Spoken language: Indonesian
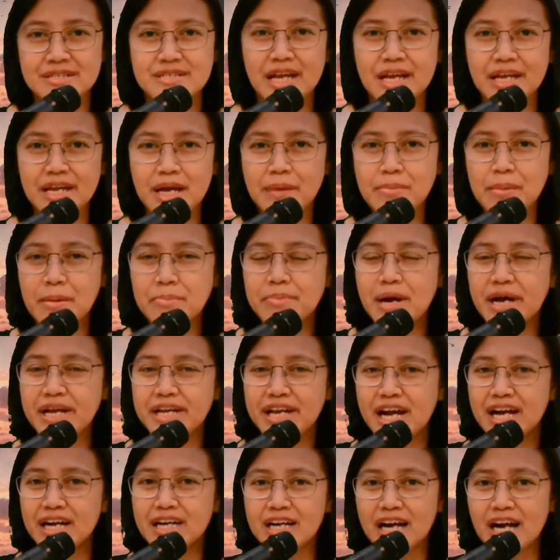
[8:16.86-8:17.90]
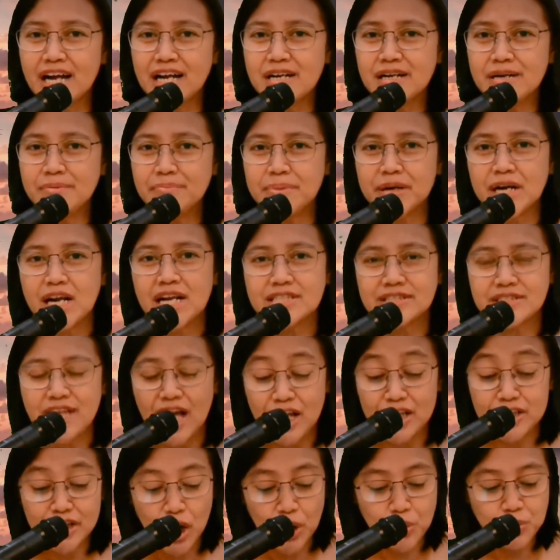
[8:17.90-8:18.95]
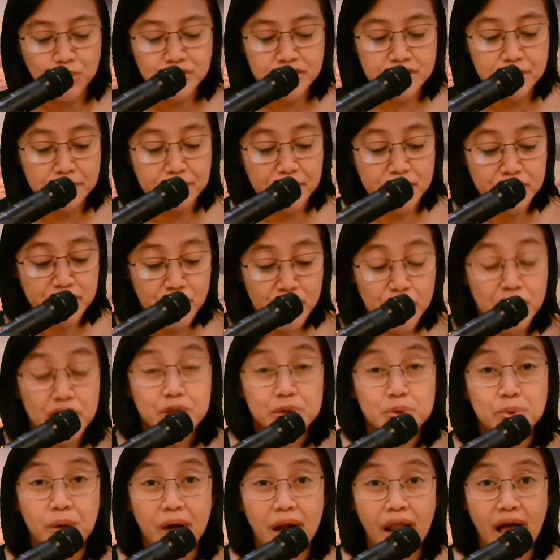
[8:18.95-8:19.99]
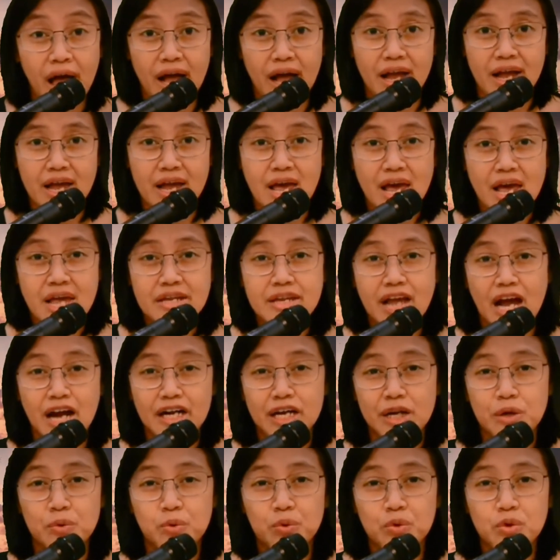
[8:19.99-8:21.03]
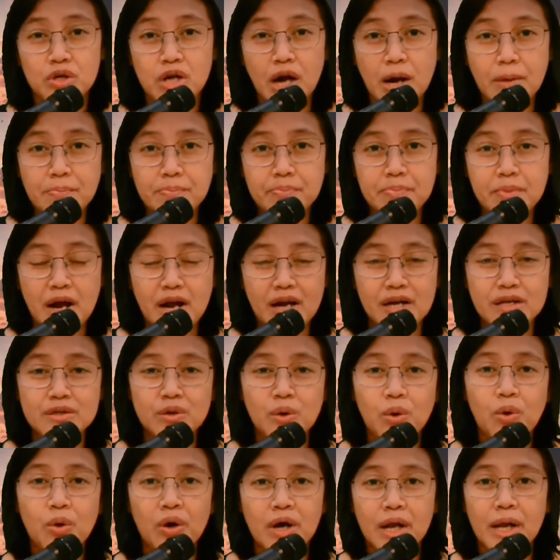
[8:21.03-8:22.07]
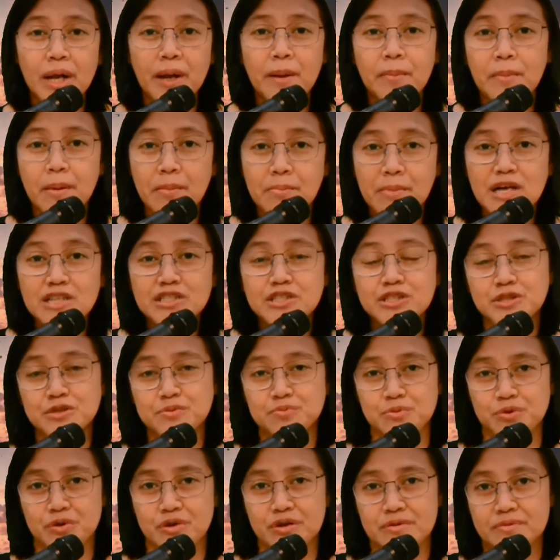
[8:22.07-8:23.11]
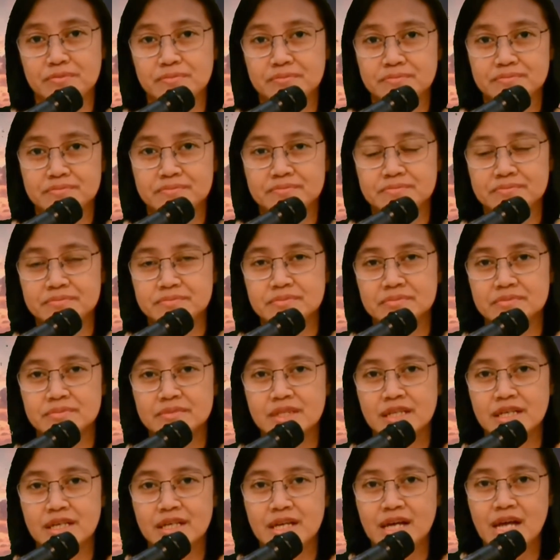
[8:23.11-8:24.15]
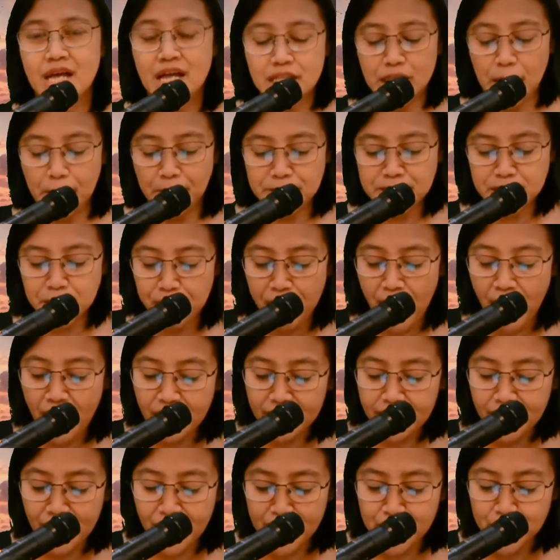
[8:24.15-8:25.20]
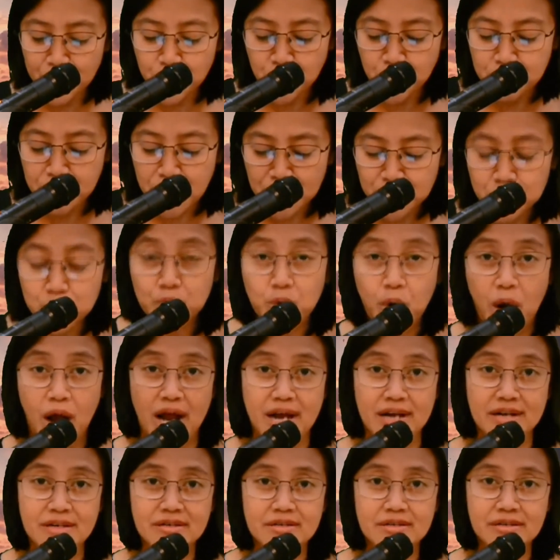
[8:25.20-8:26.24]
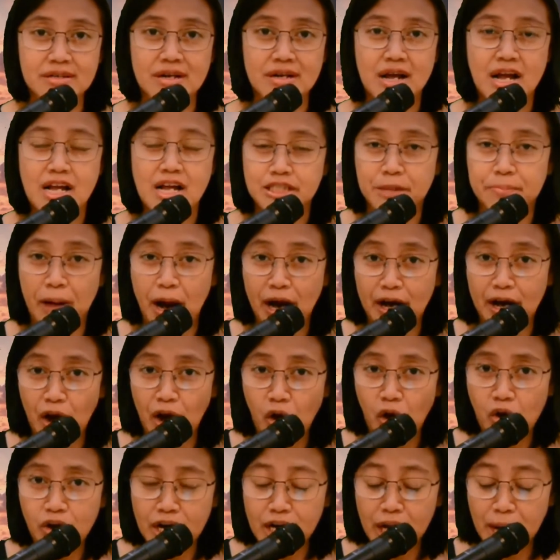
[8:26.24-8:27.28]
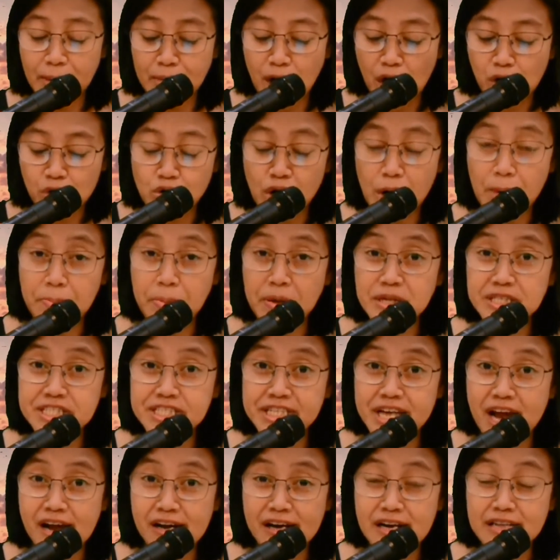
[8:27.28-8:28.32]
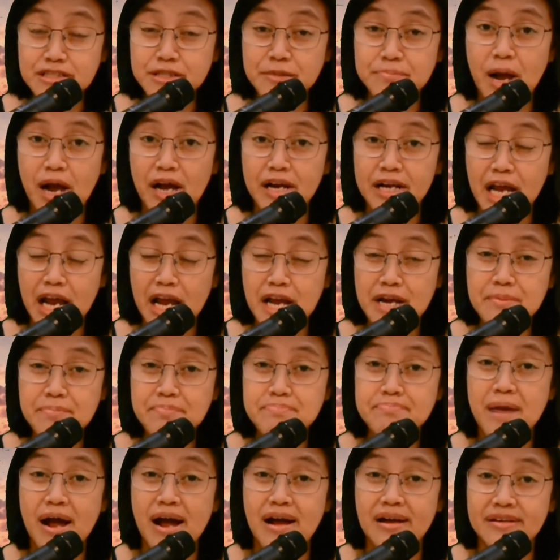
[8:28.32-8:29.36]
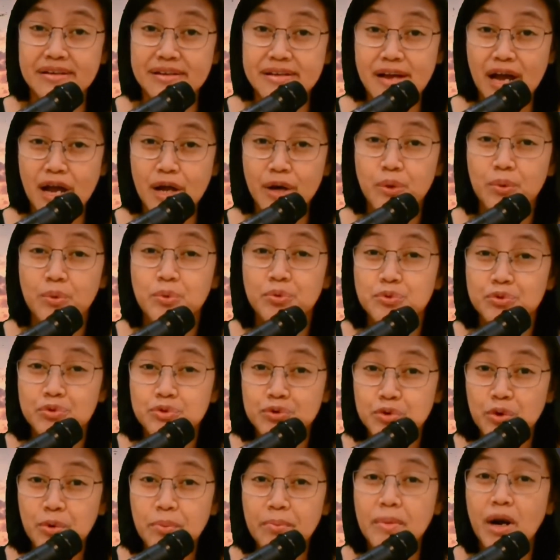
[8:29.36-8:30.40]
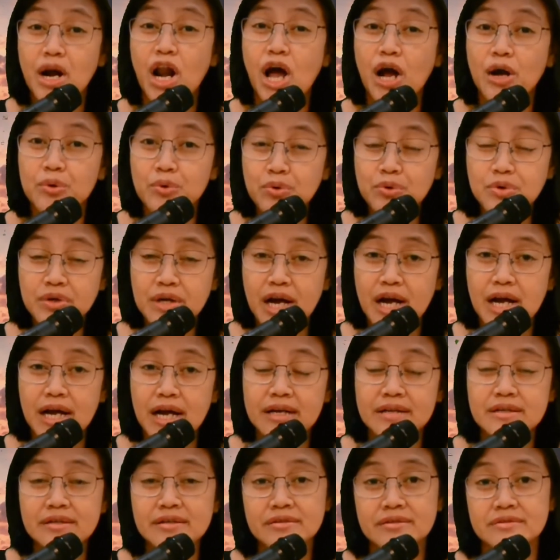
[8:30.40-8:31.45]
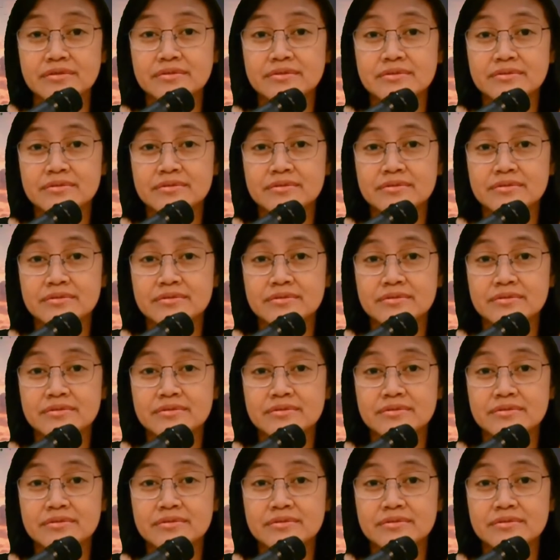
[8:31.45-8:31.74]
Saya membayangkan perasaan takut seperti itulah yang diungkapkan oleh pemazmur. Tapi sebagai umat Tuhan, sebagai orang yang melakukan penjara sebagai bagian untuk melakukan